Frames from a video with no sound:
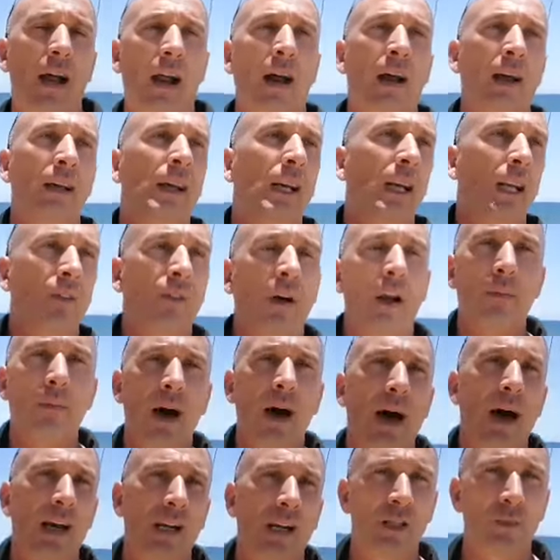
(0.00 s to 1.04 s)
settimana in riva al
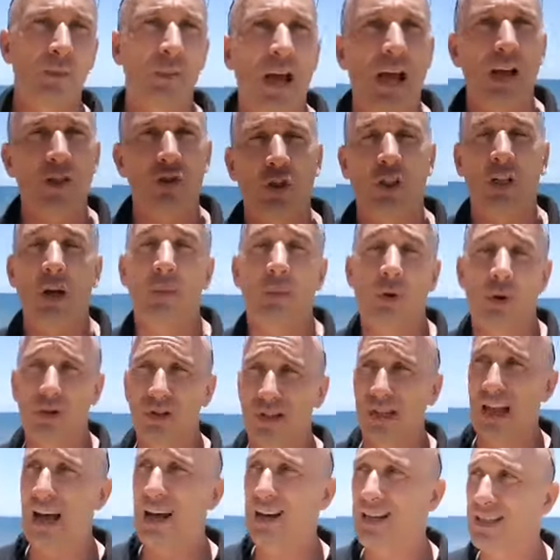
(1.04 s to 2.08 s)
mare, in spiaggia ad
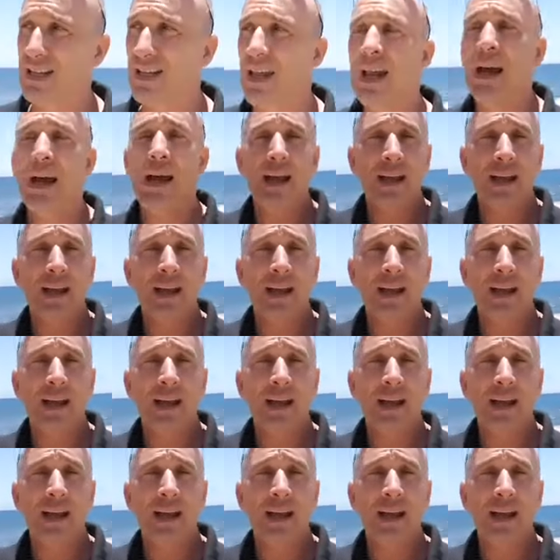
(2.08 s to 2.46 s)
abbronzarsi,